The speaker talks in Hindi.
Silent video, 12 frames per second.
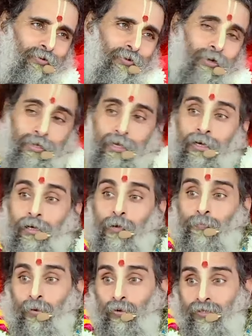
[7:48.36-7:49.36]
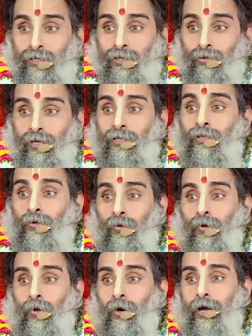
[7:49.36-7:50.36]
लेकिन कंफ्यूजन तुरंत
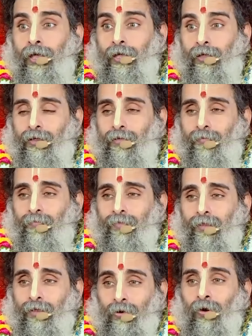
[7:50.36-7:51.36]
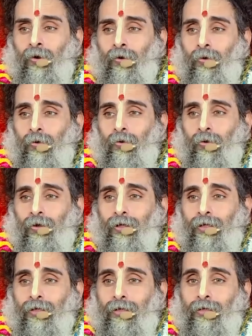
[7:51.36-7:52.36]
दूर हो गई क्यों
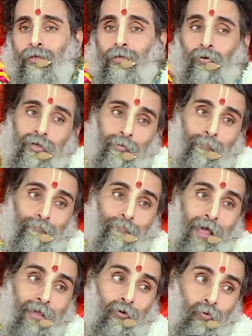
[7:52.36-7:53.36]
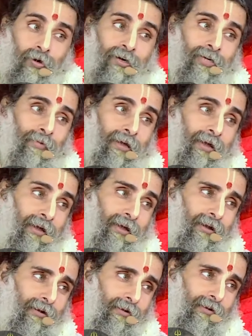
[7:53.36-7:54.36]
क्योंकि वैकुंठ
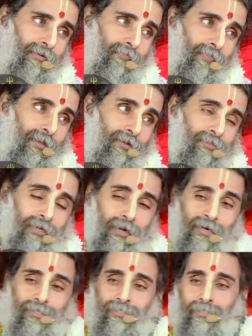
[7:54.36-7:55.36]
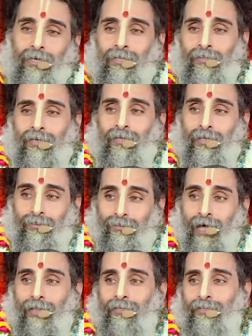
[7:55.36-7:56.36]
में सनक सनंदन
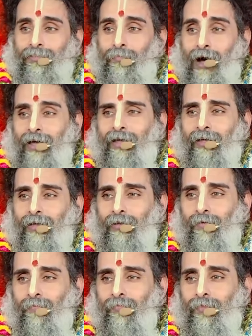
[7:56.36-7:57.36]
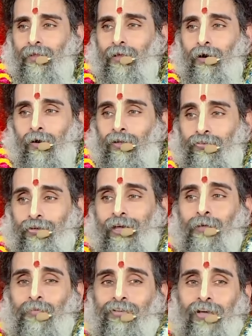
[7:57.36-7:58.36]
इत्यादि जब आए और
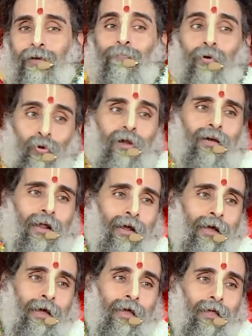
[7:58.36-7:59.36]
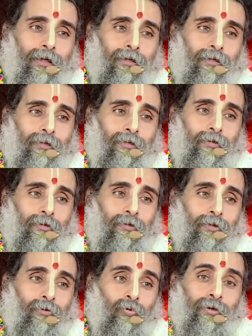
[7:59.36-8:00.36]
जय विजय भूल कर गए तो